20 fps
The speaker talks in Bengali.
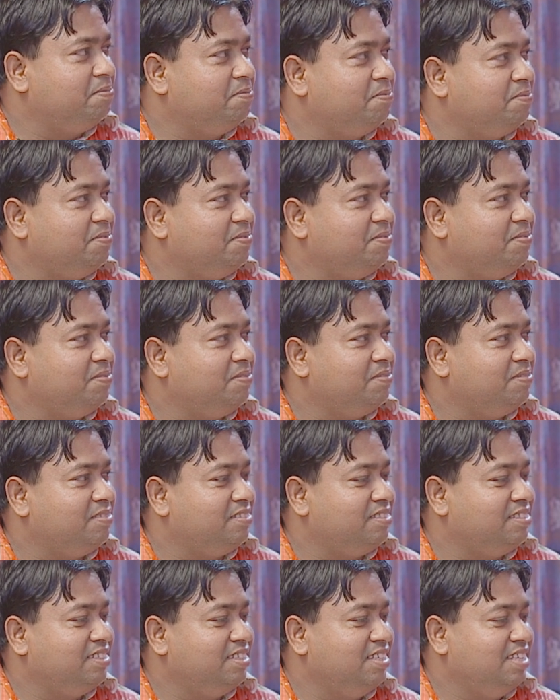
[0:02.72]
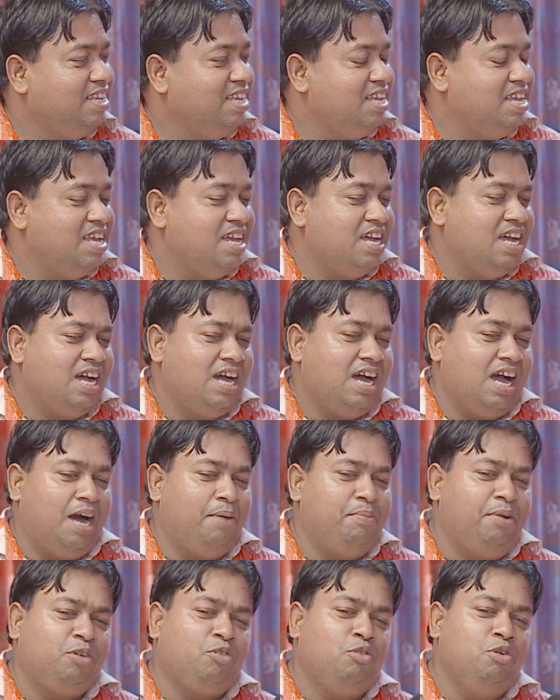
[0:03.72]
করে আপনার কেমন লাগছে
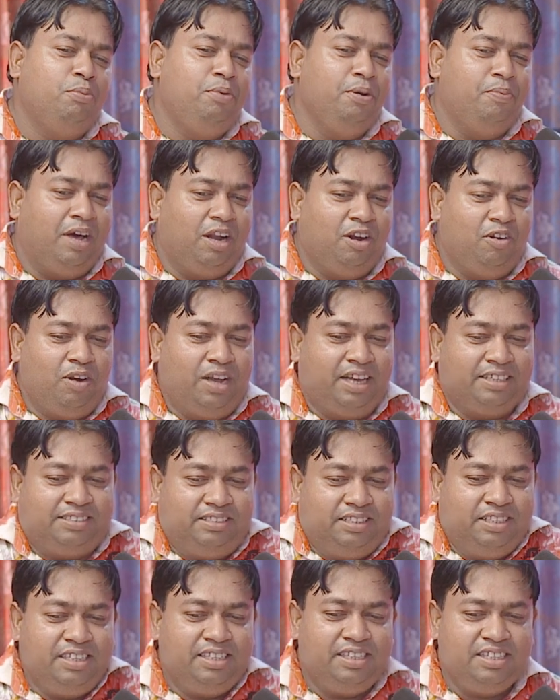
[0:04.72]
আমার খুবই ভালো লাগছে